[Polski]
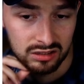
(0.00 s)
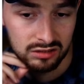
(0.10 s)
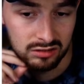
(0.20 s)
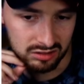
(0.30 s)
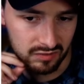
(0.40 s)

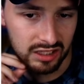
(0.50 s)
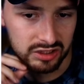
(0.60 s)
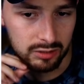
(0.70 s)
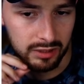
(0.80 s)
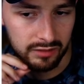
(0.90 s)
No z
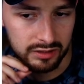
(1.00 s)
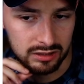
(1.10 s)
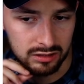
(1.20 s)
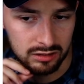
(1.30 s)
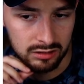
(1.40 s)
12 chyba nawet
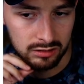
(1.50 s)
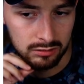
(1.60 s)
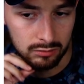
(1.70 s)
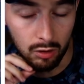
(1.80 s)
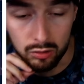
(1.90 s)
ty.
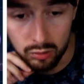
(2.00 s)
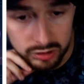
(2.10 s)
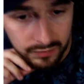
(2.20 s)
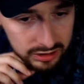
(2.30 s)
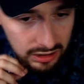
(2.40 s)
O
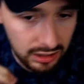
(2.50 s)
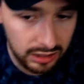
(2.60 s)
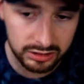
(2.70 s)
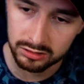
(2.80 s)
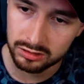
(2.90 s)
kuźwa, 14!